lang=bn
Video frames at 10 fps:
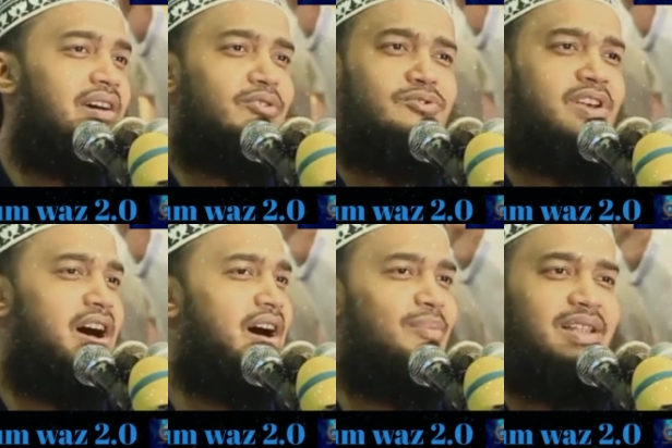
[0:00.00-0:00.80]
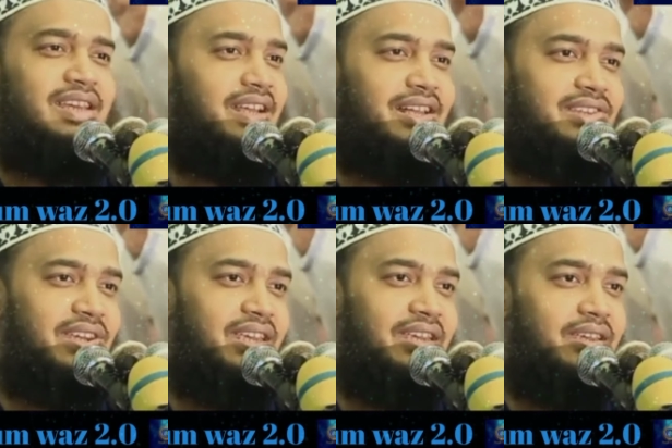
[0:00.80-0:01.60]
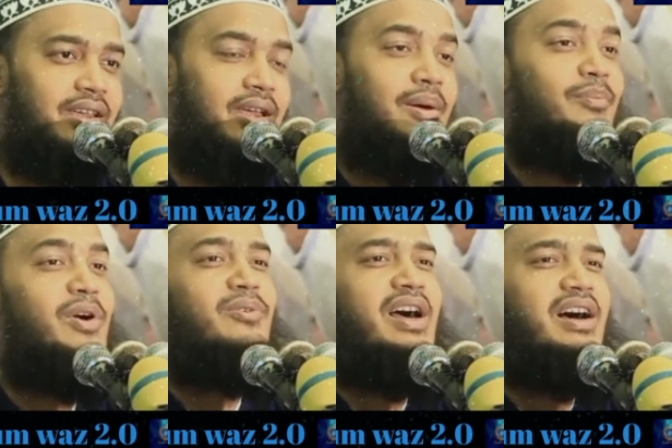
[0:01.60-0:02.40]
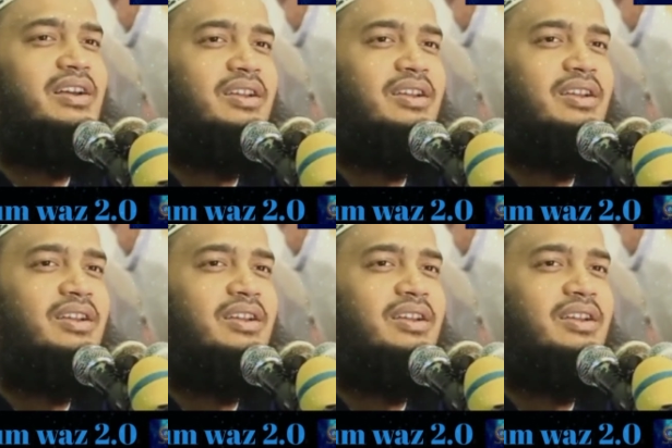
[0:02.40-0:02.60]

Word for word: রোজা আমাদের কাছে নেই মৌলা